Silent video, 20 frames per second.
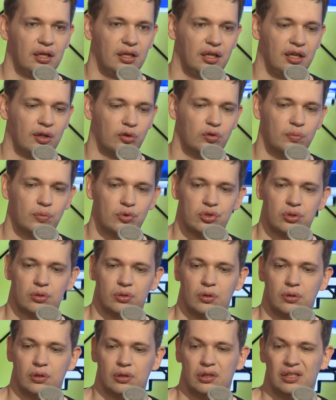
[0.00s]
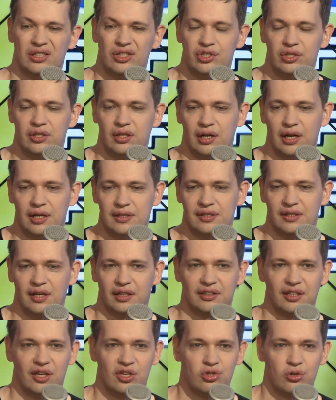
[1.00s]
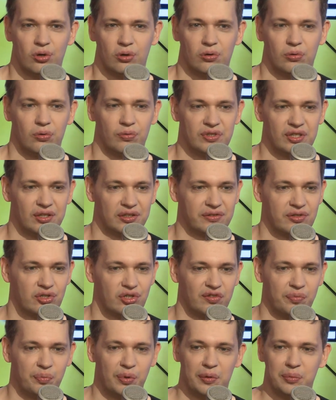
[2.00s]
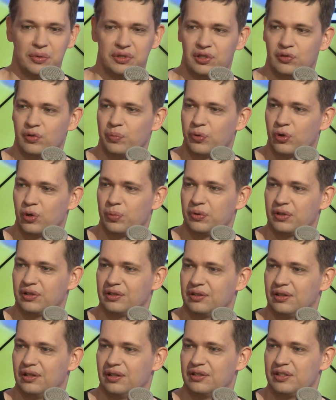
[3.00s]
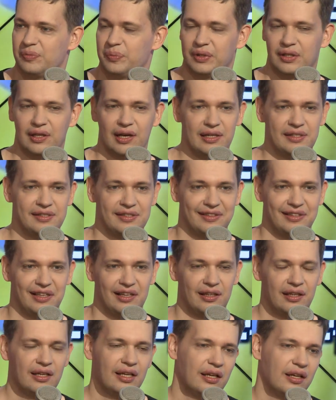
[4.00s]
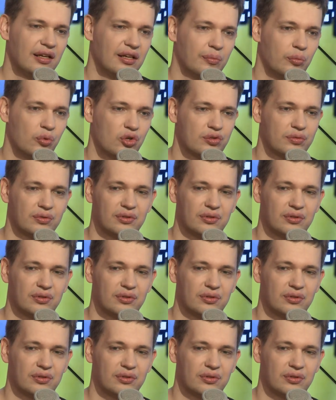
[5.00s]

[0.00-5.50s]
Я думаю, что лишний раз, когда еще у всех свежи в памяти его промах э, с пенальти, да... Он может...